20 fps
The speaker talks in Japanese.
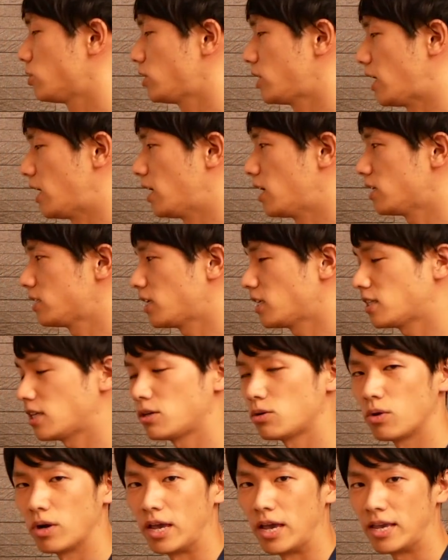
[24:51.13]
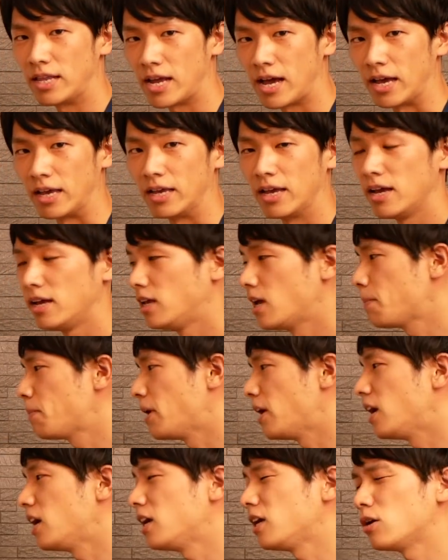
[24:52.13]
事減らさざるを得ないやっぱ
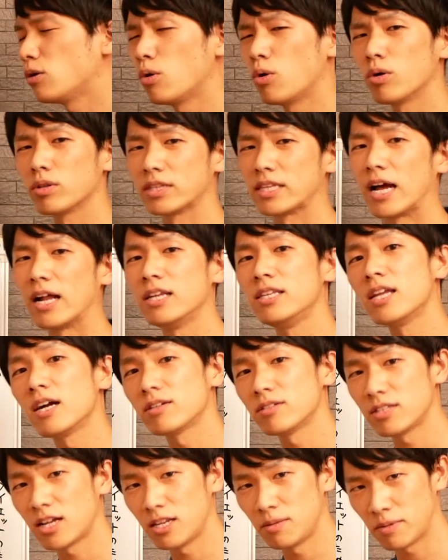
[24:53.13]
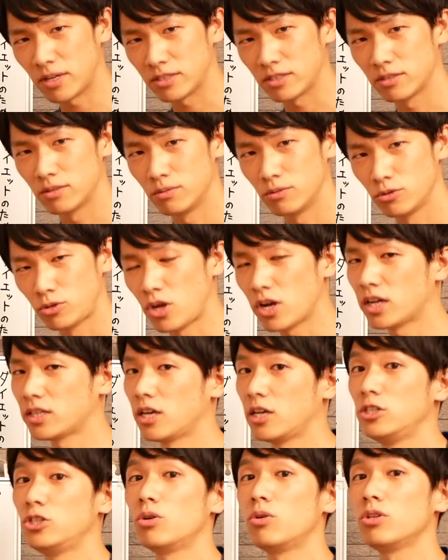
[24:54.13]
栄養足りなくなりますそういう方
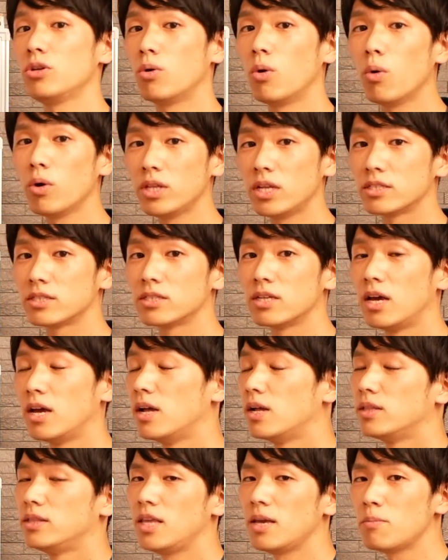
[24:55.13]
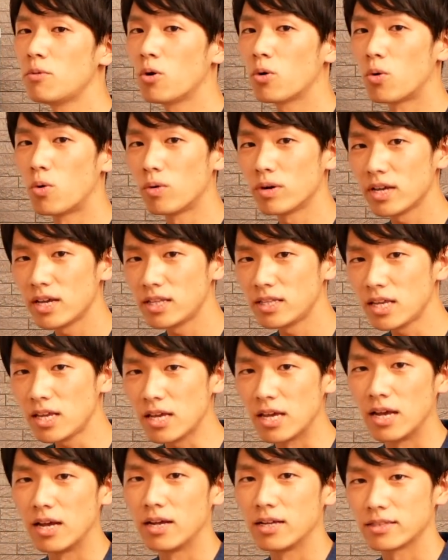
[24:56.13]
非常に多いですでもこれ
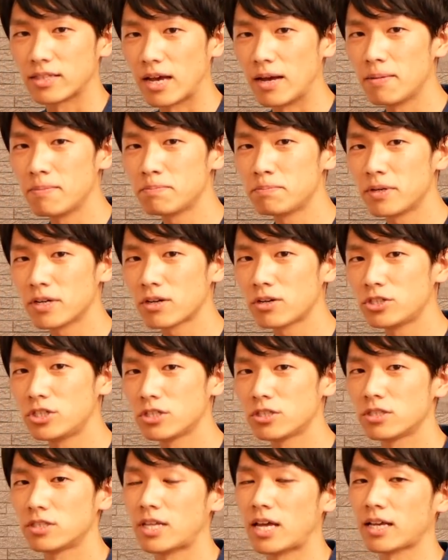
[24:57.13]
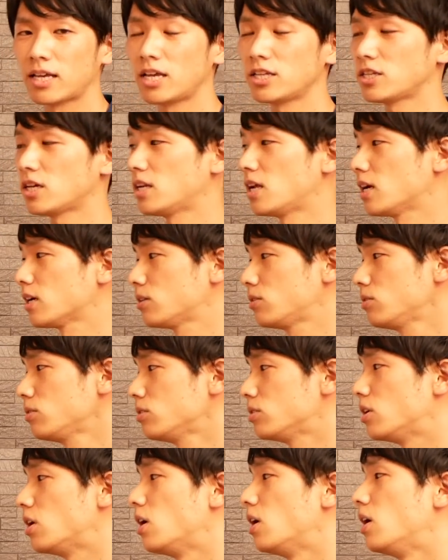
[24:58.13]
でタンパク質だけじゃな
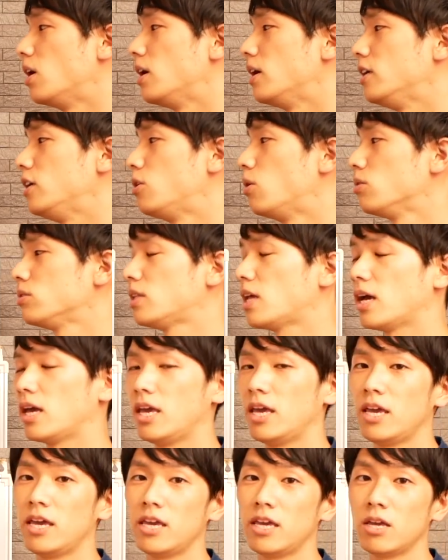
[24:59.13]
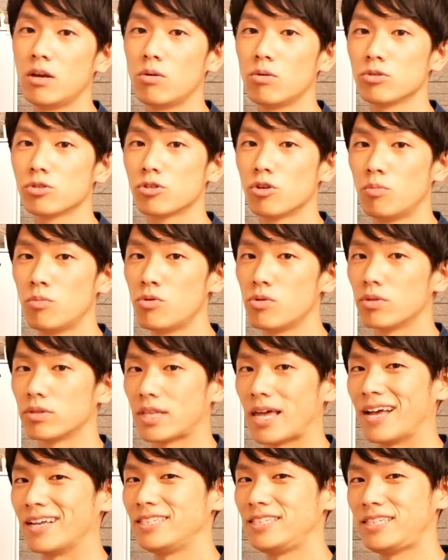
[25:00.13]
くいろんな栄養素も
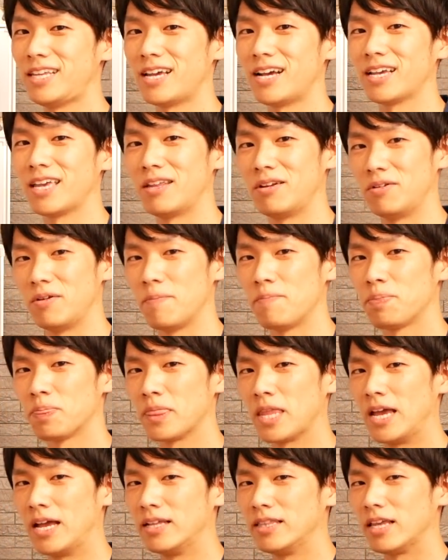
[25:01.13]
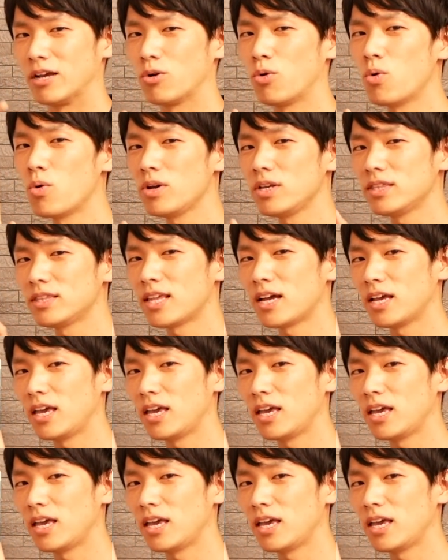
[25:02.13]
足してあげるでこういった